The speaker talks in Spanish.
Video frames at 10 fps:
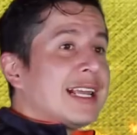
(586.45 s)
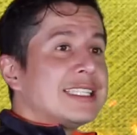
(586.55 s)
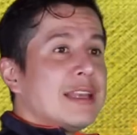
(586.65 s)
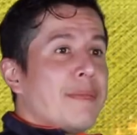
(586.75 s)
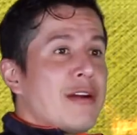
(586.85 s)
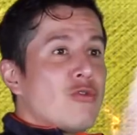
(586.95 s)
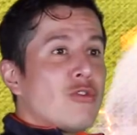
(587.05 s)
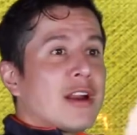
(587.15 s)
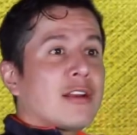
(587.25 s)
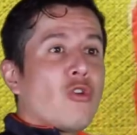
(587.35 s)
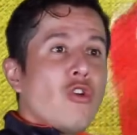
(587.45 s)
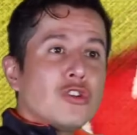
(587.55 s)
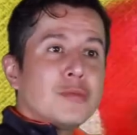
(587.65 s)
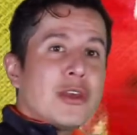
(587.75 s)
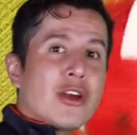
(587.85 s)
que sepan jugar con
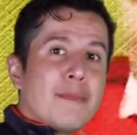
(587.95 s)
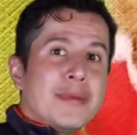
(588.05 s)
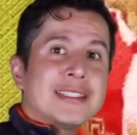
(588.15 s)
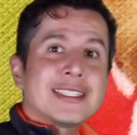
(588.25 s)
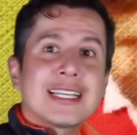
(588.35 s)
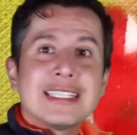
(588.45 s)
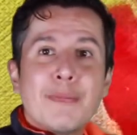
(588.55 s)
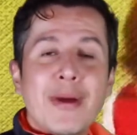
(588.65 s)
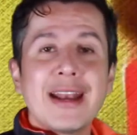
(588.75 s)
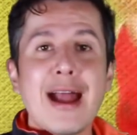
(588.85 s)
los mediocampistas, que sepan